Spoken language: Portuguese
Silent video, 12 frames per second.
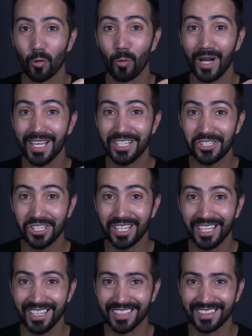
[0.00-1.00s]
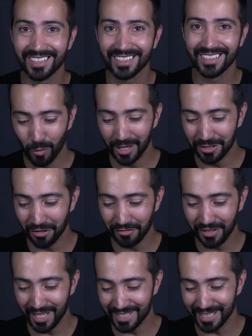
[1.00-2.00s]
com a etiqueta. Quando eu
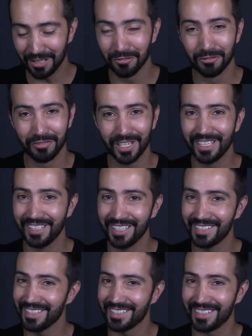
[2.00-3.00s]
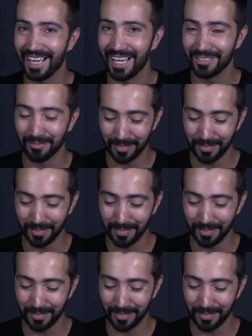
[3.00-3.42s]
vi essa luva aqui nesse estado,